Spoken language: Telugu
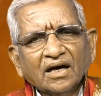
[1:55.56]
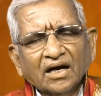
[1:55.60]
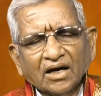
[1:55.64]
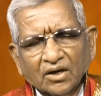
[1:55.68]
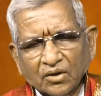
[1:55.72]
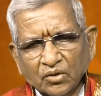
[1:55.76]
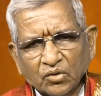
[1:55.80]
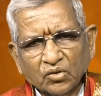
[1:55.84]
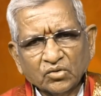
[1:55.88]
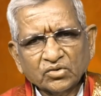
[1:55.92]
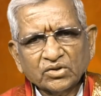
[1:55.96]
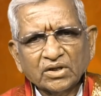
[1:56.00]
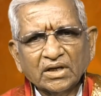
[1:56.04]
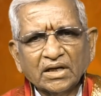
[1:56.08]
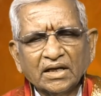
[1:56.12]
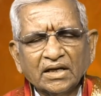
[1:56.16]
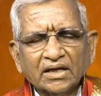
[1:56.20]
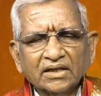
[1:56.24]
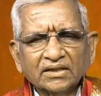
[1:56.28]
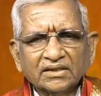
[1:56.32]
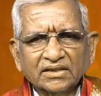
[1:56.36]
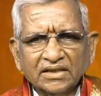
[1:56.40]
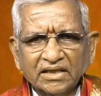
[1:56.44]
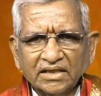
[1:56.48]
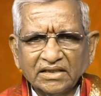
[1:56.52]
ఆ రోజున
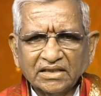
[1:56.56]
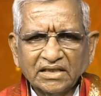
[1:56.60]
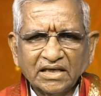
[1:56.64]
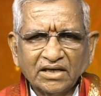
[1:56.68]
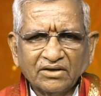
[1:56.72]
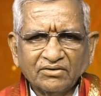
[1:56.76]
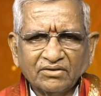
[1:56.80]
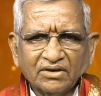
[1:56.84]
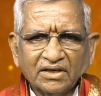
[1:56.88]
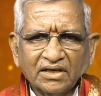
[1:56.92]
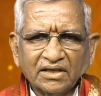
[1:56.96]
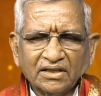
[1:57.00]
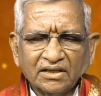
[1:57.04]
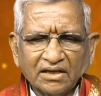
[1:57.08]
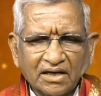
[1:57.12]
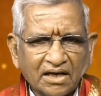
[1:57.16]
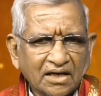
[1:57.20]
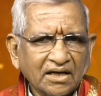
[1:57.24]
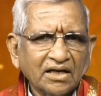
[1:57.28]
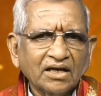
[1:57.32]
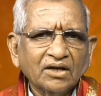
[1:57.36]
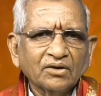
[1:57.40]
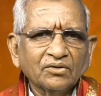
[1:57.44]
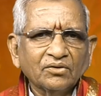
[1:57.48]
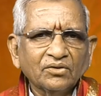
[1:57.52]
చేసినటువంటి
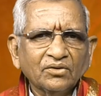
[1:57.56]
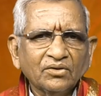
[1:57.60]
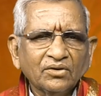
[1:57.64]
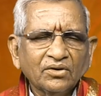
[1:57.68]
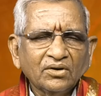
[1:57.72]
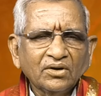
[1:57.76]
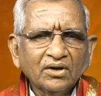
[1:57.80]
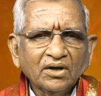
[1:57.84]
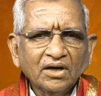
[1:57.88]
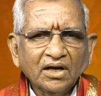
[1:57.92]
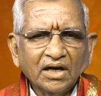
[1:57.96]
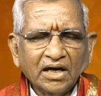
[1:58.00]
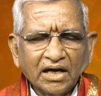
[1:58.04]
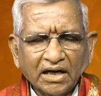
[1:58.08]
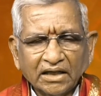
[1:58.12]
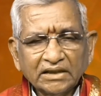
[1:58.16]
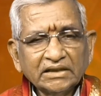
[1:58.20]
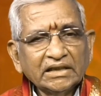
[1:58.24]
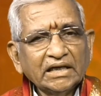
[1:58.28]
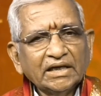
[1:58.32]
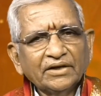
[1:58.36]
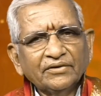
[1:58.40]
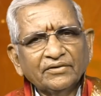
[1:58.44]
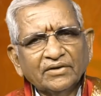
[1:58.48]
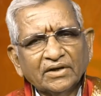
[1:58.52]
దానాలు
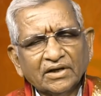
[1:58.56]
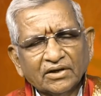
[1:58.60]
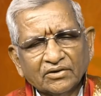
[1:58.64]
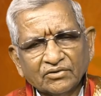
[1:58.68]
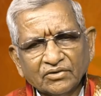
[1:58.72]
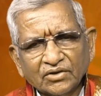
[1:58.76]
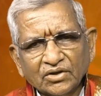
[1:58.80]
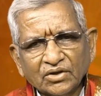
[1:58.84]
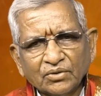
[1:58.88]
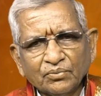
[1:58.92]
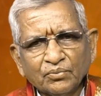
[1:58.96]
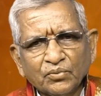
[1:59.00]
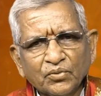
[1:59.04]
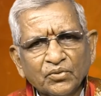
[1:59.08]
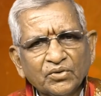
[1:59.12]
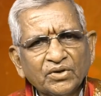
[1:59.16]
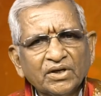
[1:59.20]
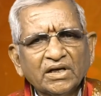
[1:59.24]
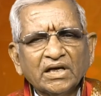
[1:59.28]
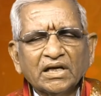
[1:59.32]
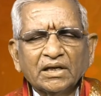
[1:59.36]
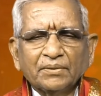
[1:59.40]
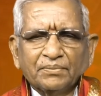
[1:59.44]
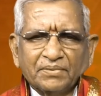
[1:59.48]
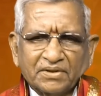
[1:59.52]
అక్షయమైనటువంటి
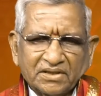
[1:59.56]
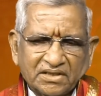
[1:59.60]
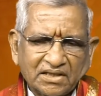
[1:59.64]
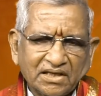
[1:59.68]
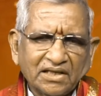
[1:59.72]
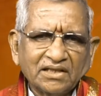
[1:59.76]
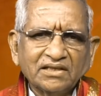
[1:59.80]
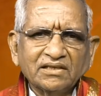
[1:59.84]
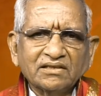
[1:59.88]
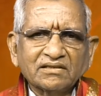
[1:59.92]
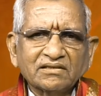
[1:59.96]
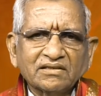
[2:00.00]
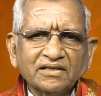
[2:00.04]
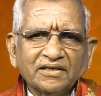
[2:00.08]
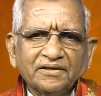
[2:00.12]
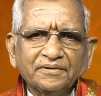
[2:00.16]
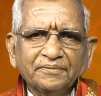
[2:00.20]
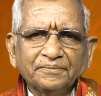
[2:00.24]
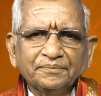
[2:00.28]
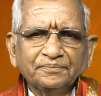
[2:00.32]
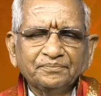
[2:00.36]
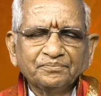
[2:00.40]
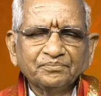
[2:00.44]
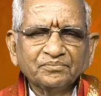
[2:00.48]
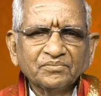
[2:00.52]
పుణ్యాన్ని ప్రసాదిస్తాయి
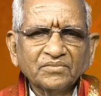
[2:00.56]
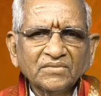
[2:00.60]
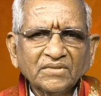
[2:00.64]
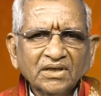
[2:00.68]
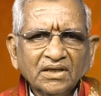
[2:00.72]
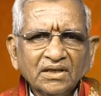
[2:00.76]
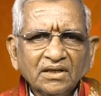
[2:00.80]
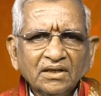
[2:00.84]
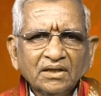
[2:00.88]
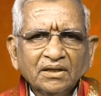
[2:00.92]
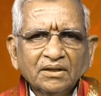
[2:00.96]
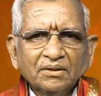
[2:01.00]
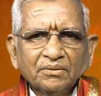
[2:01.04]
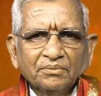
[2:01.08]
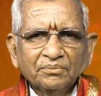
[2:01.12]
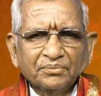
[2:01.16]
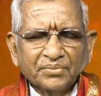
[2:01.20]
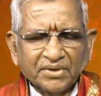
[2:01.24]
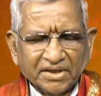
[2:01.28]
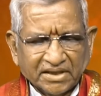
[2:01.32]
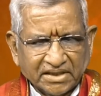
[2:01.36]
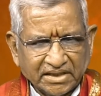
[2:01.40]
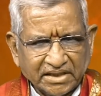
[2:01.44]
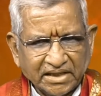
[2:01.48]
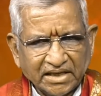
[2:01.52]

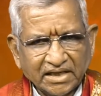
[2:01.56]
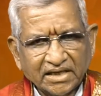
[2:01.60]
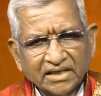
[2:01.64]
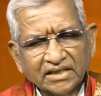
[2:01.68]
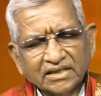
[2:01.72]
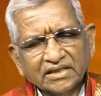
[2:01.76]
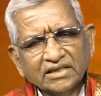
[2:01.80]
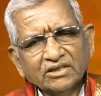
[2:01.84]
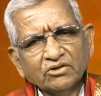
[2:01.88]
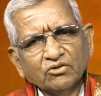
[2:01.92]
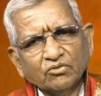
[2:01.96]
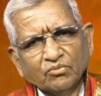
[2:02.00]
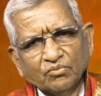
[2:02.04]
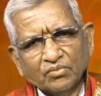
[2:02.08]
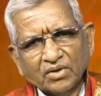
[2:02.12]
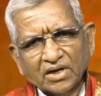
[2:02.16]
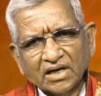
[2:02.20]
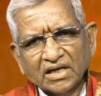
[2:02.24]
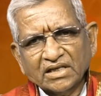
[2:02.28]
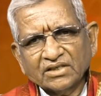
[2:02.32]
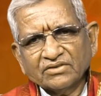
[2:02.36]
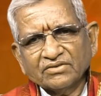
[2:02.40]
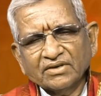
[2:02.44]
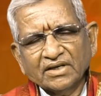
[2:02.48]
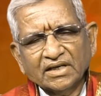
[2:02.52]
ప్రత్యేకించి కుంభరాశి